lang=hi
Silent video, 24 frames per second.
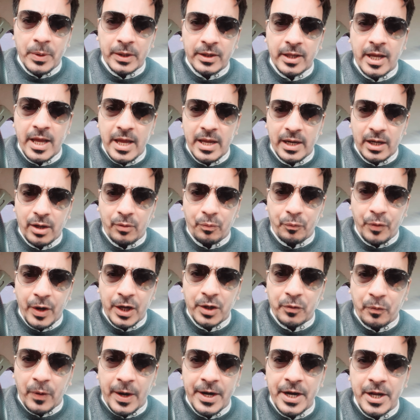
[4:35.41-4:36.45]
पता है कि
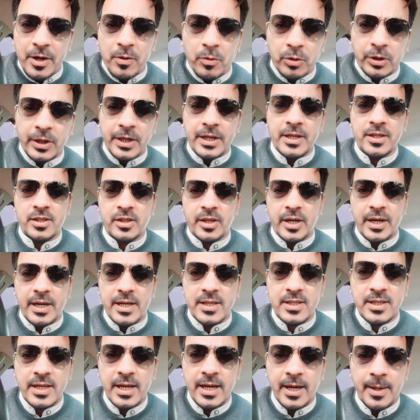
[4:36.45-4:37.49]
फैक्ट फाइंडिंग होती किस
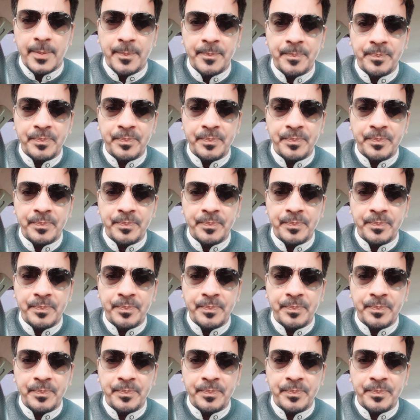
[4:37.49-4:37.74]
तरीके से है